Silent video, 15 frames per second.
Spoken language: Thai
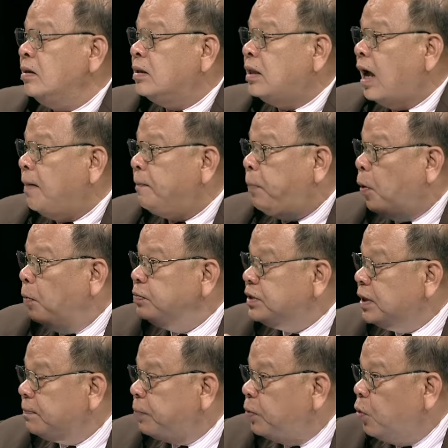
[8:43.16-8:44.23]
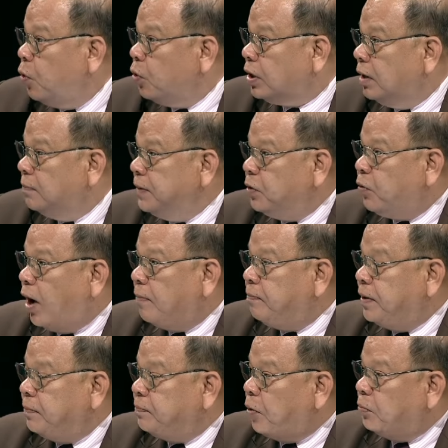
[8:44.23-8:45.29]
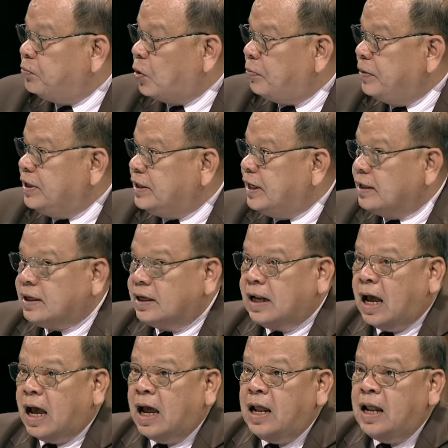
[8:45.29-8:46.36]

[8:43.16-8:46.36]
ถ้าผมจะพูดและมีความผิด ผมต้องมีเจตนา